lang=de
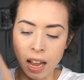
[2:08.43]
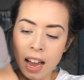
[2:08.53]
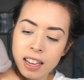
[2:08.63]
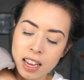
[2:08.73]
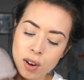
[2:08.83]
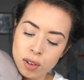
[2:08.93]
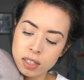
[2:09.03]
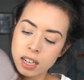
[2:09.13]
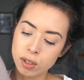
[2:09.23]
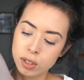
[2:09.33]
Ach ja,
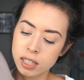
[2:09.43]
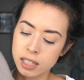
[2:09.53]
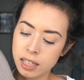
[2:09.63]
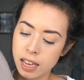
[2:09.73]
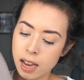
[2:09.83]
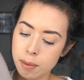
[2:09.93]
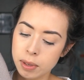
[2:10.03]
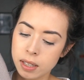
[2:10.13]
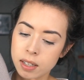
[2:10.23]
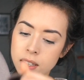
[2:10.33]
und dadurch, dass die
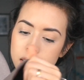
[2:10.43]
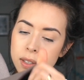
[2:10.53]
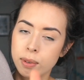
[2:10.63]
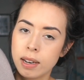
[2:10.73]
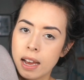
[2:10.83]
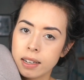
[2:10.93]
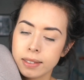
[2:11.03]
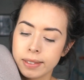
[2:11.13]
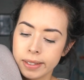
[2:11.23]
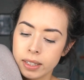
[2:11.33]
Ärmchen hier so
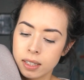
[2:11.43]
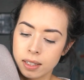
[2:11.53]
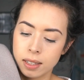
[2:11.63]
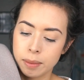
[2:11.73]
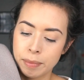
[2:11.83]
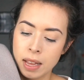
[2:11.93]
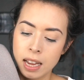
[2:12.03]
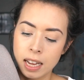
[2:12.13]
lang sind, ähm,